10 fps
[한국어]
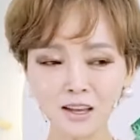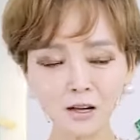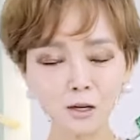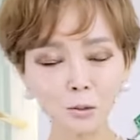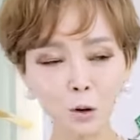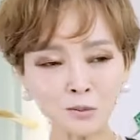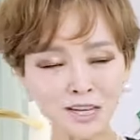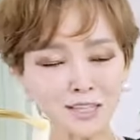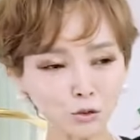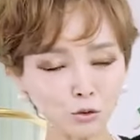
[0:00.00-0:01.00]
그러면
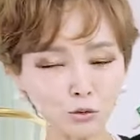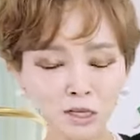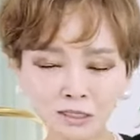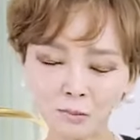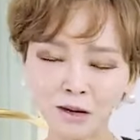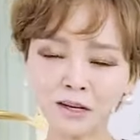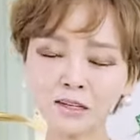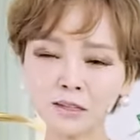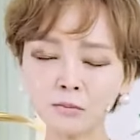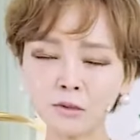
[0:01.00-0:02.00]
업체에다가 주구장창
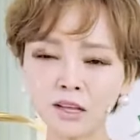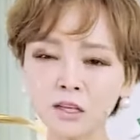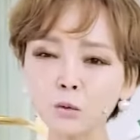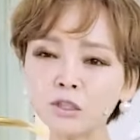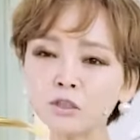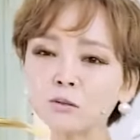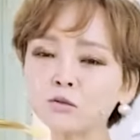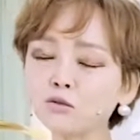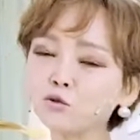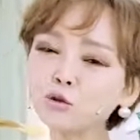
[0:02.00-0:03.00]
말하기 때문에 이 옷을
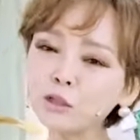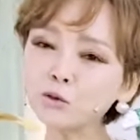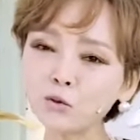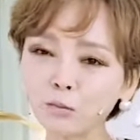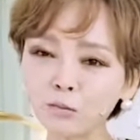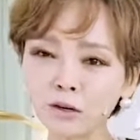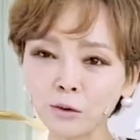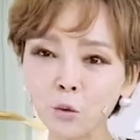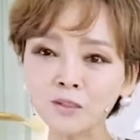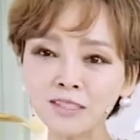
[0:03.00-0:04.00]
죽일 수가 없는 거야,
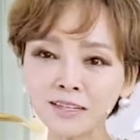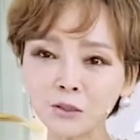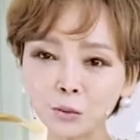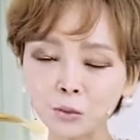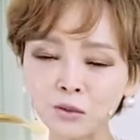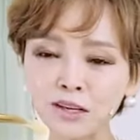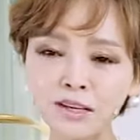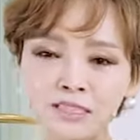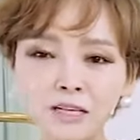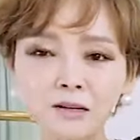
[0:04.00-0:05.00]
공장에서도.
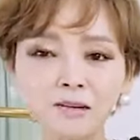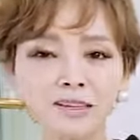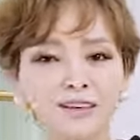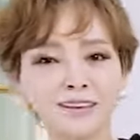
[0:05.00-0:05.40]
자, 이렇게.